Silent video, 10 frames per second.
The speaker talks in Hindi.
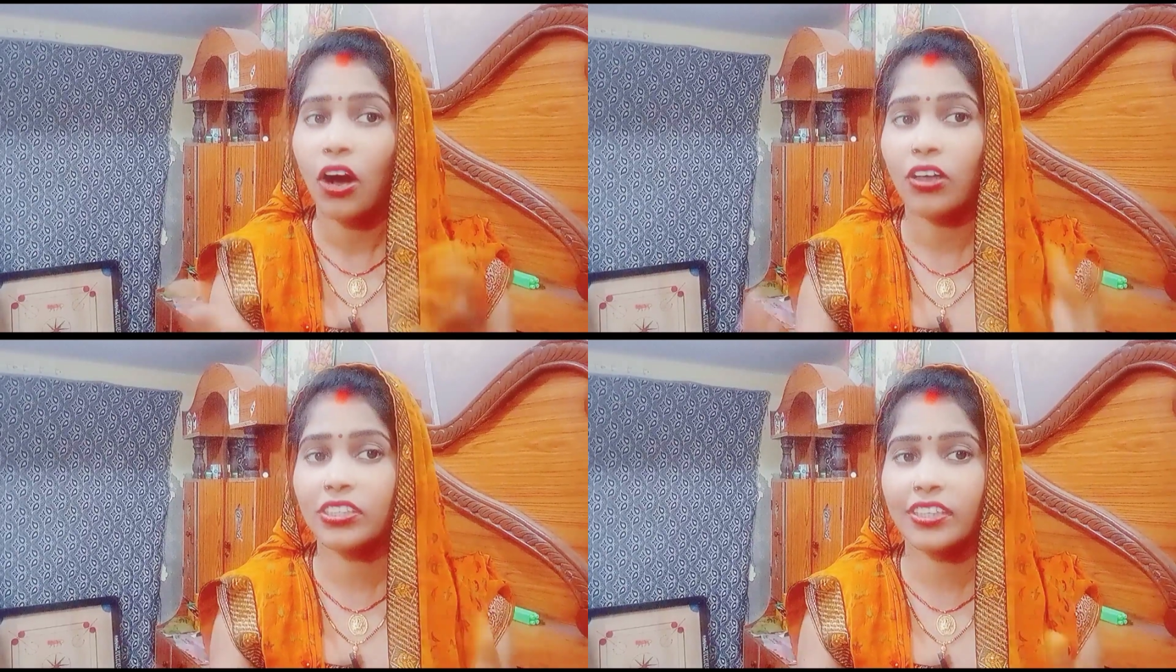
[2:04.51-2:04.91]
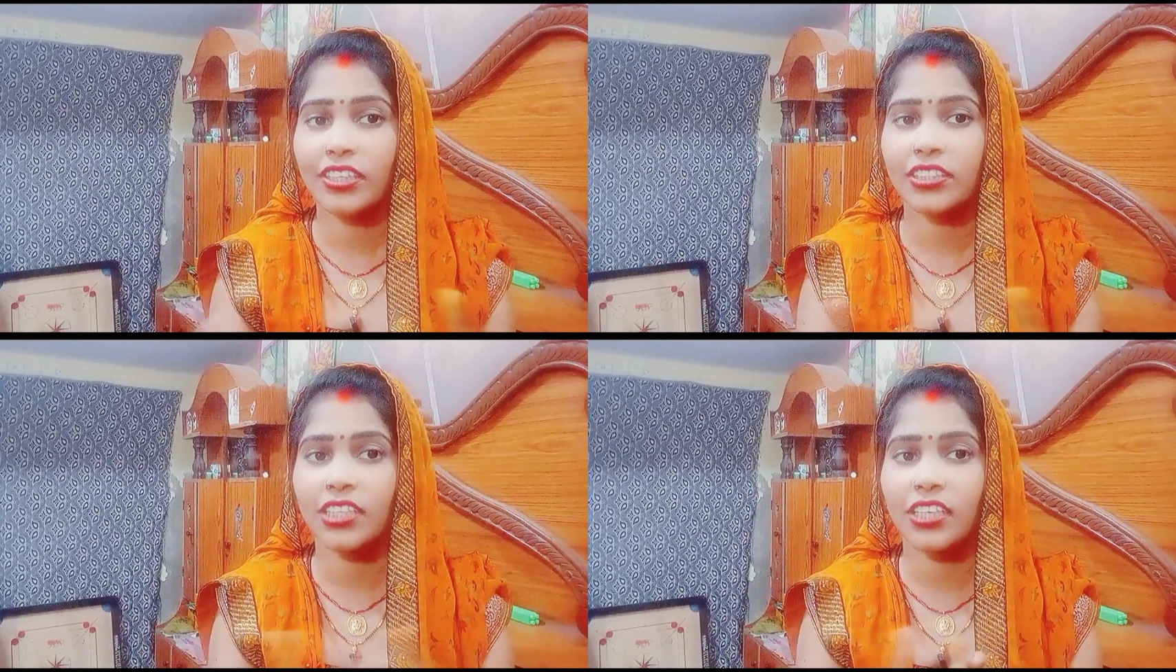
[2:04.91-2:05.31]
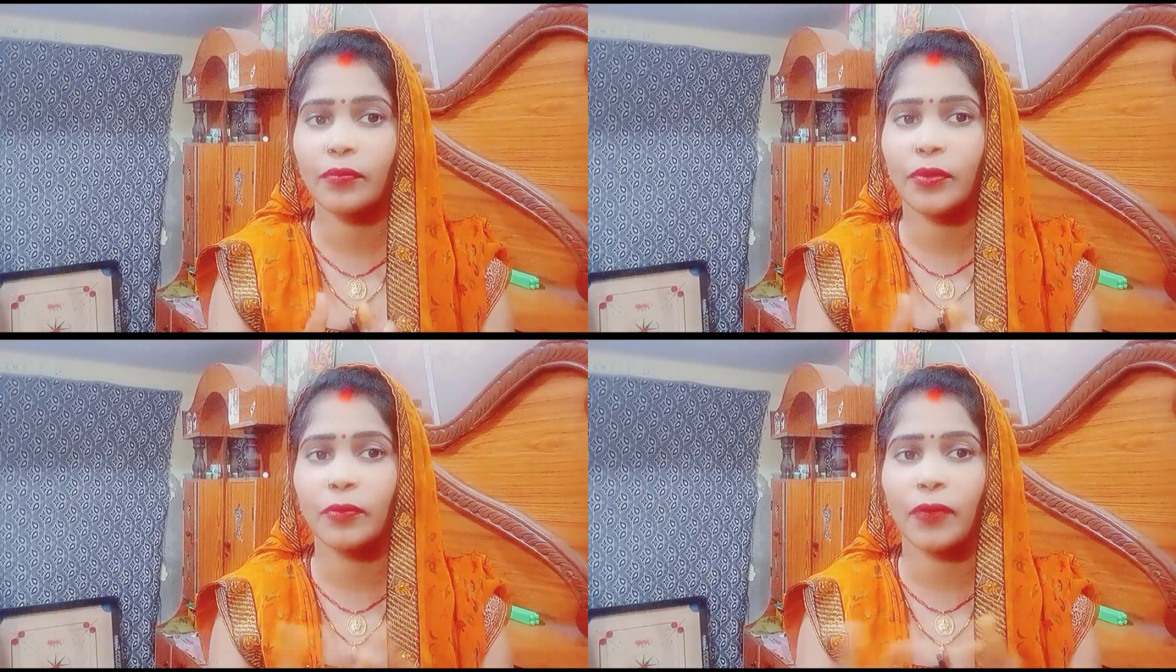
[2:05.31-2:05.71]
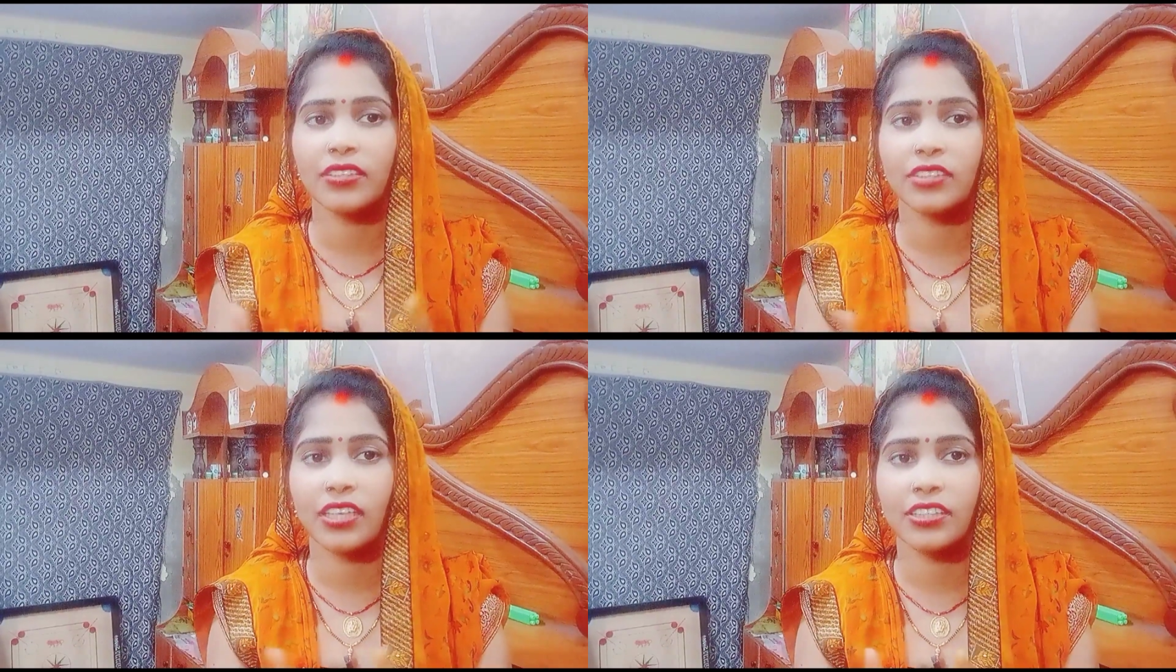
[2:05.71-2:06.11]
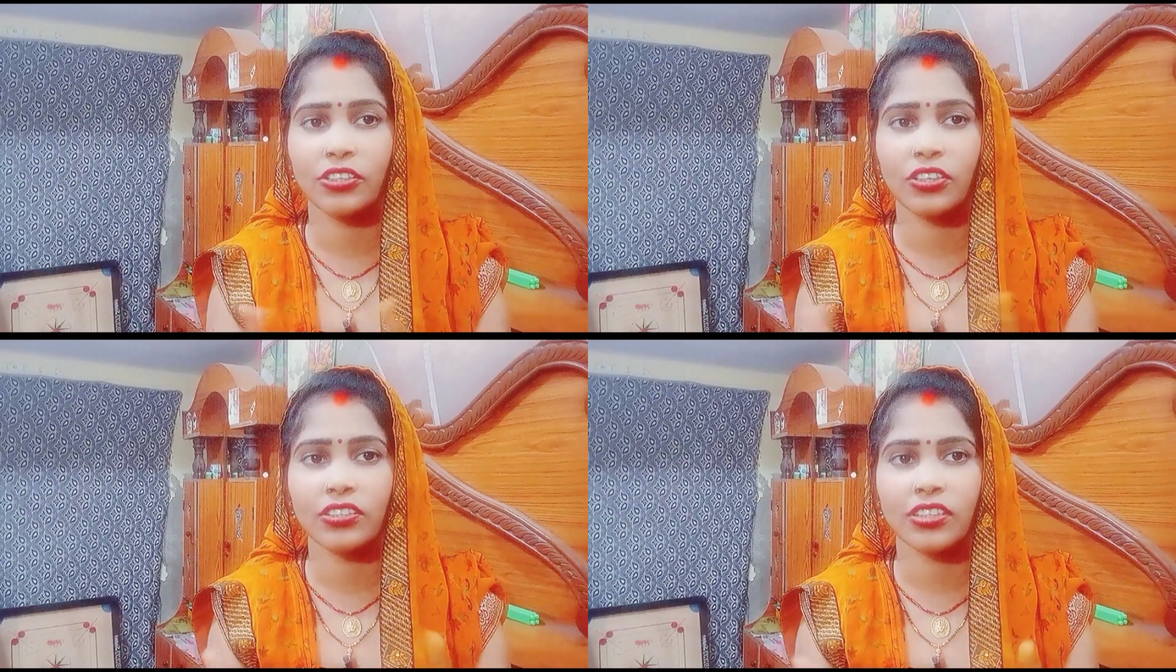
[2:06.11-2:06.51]
और जिनके चैनल पे पाँच हज़ार
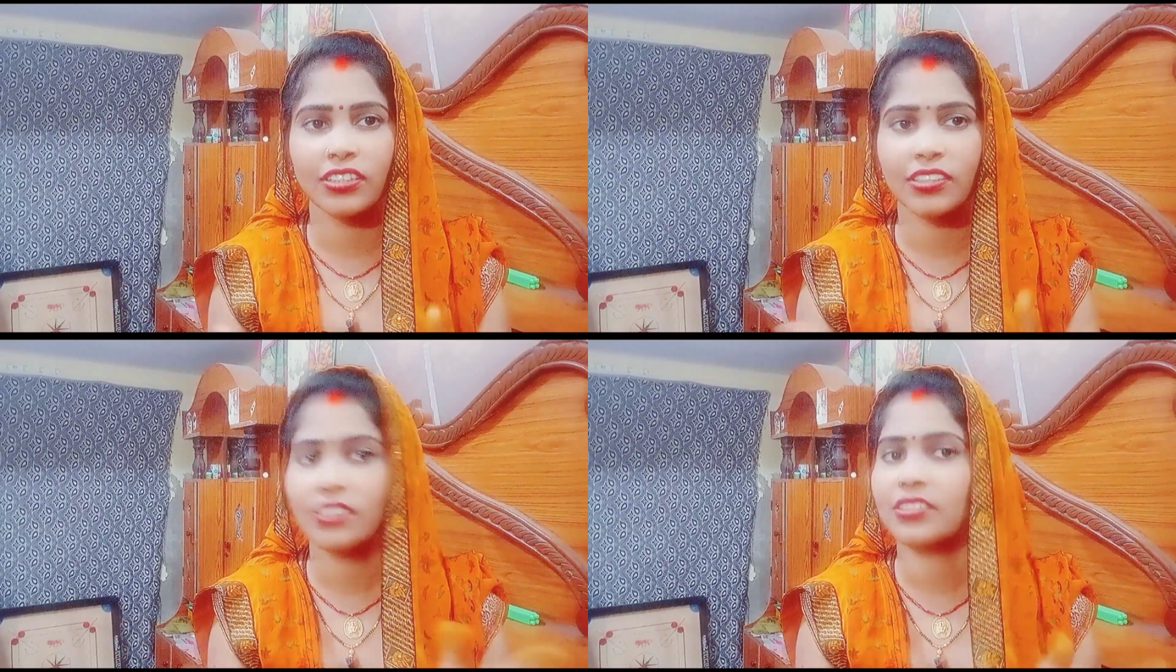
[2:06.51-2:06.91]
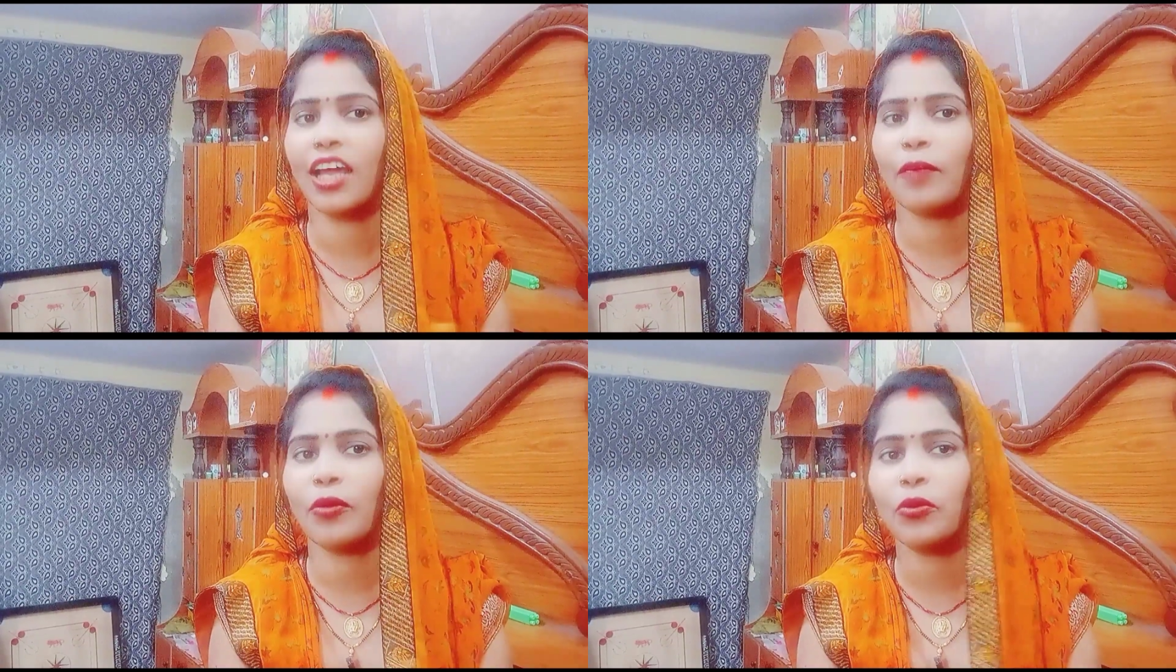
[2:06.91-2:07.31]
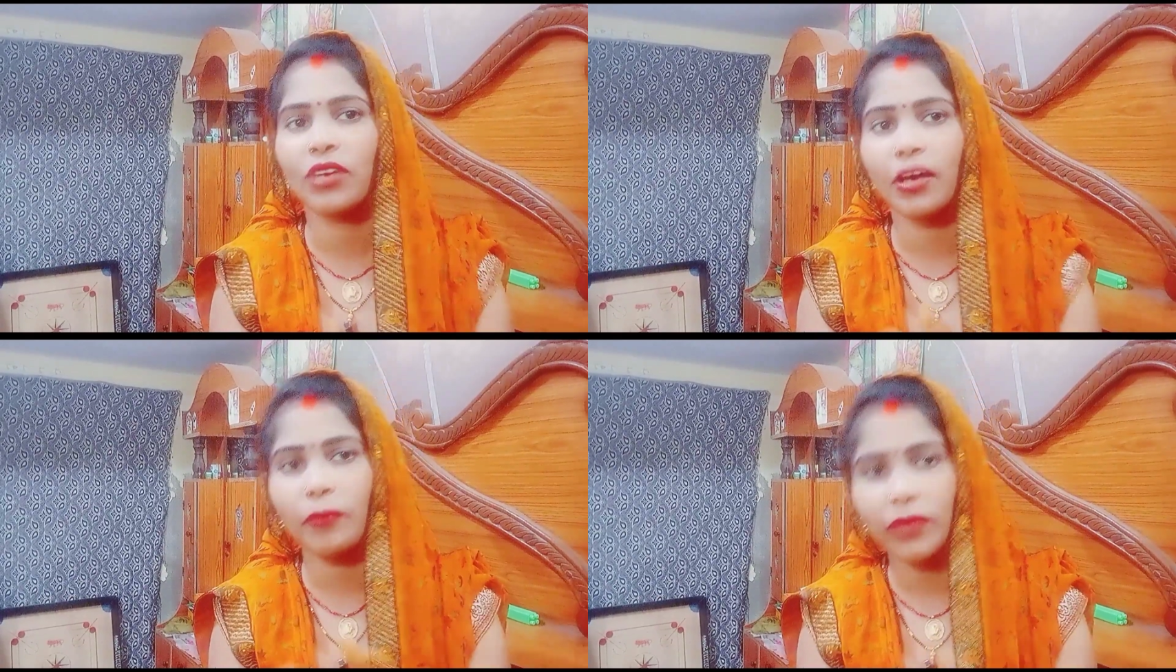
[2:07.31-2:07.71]
दस हज़ार सब्सक्राइबर है उनका